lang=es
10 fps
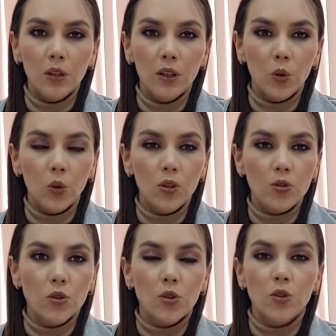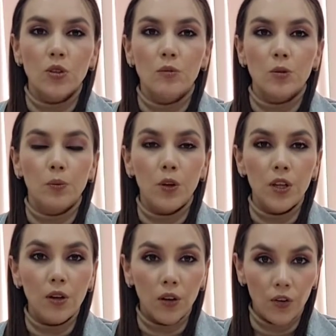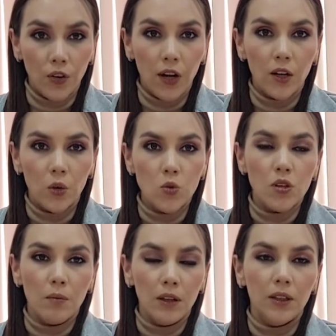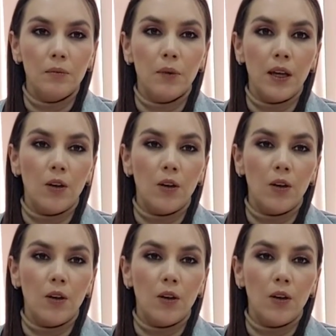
de turnos nosotros hemos podido controlar justamente pues,